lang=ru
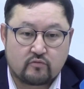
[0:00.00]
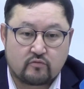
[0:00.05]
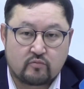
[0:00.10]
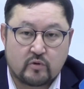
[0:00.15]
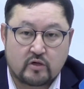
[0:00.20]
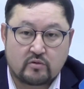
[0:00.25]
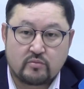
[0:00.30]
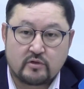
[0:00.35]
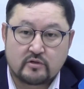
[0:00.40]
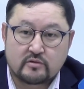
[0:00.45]
в
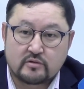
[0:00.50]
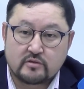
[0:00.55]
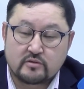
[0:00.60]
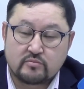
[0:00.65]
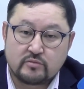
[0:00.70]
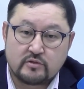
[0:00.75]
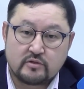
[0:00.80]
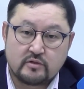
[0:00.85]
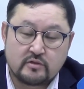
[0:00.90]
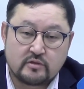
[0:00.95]
борьбе с
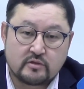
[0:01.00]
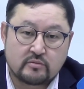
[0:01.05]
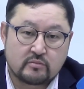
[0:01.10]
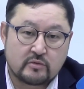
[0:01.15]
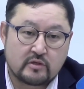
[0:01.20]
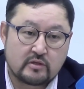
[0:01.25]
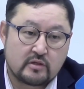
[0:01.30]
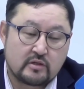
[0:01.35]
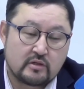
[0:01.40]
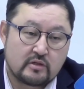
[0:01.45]

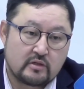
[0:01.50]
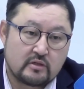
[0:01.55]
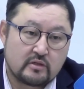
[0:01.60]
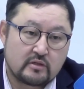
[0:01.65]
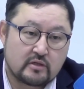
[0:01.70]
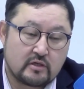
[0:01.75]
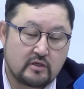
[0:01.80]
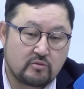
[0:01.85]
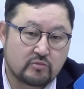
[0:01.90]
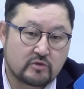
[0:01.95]
изменением
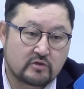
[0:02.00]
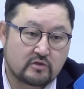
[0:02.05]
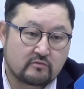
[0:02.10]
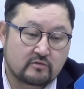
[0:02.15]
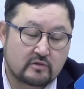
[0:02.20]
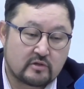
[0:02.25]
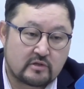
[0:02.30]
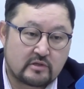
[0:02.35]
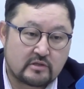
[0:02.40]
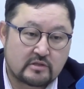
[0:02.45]
климата
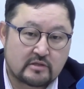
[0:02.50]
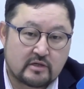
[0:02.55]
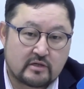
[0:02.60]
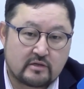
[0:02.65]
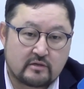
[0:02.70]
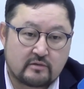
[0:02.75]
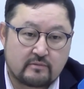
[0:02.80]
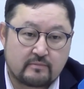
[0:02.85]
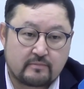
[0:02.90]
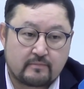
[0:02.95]
в
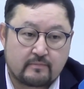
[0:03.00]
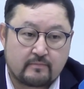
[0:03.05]
Кыргызстане.